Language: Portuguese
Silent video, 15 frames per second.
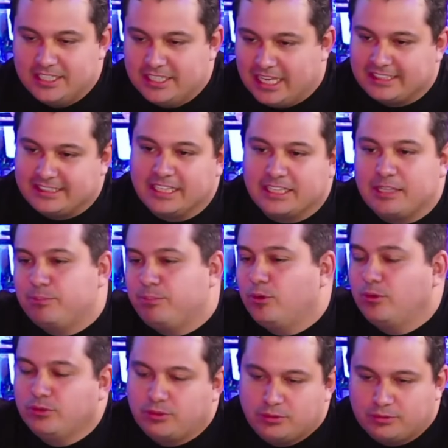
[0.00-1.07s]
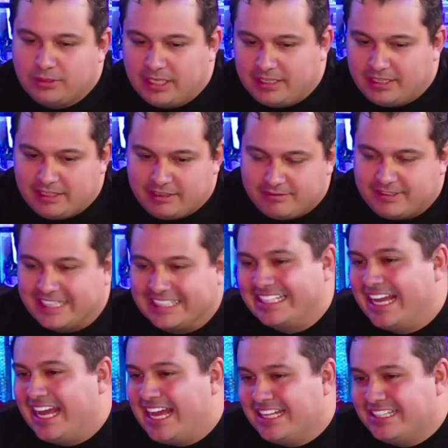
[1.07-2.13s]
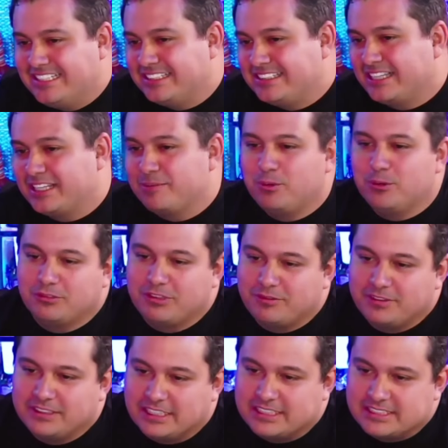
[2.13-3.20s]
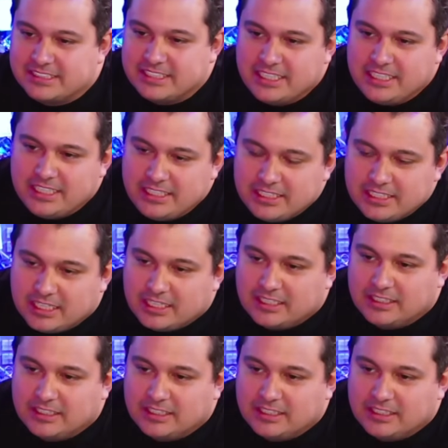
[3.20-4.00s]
Até que ponto é verdade, até que ponto é, é fantasia.